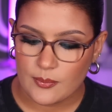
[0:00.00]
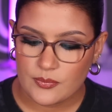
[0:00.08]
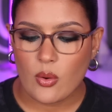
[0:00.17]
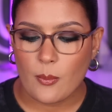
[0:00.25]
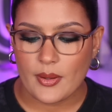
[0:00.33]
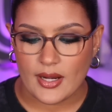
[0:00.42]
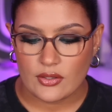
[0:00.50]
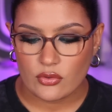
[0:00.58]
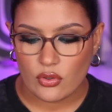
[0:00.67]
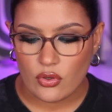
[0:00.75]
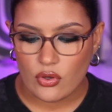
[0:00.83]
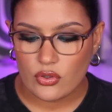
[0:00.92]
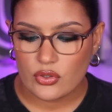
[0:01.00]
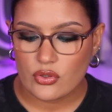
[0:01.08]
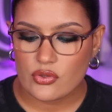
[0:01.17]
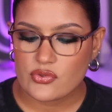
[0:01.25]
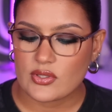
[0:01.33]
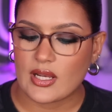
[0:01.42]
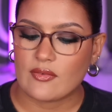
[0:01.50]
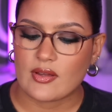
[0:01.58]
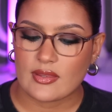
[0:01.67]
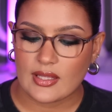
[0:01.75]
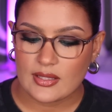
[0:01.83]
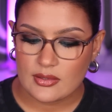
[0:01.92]
Comparando logros, la
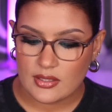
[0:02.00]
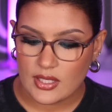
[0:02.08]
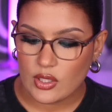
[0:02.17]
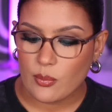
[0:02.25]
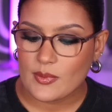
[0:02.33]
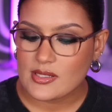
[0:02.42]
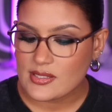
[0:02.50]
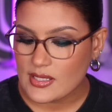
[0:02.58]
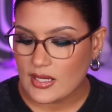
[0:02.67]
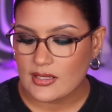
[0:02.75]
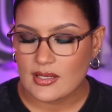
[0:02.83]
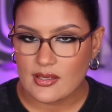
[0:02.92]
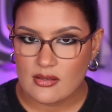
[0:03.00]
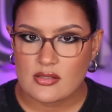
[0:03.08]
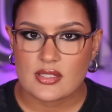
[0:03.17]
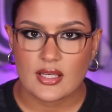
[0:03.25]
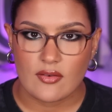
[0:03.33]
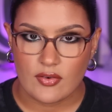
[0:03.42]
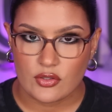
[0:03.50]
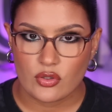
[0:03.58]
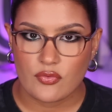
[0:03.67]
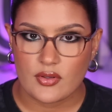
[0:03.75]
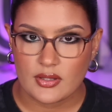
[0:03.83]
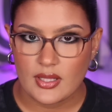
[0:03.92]
verdad quiero pensar que sin afán
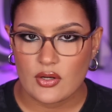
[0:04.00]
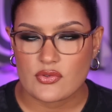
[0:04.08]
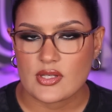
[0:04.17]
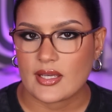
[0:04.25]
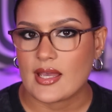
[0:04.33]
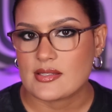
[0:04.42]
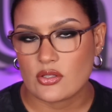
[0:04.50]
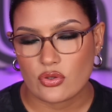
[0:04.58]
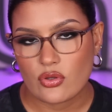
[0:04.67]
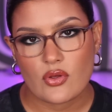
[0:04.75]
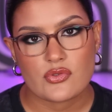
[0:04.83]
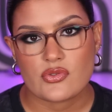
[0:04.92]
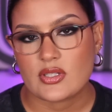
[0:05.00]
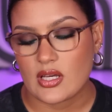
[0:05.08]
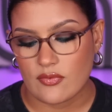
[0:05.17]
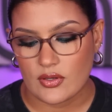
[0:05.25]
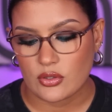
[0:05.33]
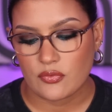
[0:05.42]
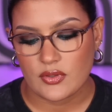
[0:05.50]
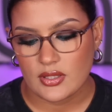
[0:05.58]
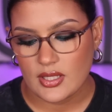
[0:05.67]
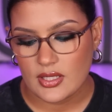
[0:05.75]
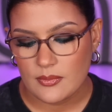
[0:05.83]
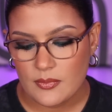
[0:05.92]
de ofender, o sea que hacen todo eso sin afán de
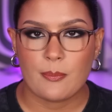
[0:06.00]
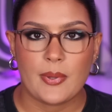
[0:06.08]
ofender,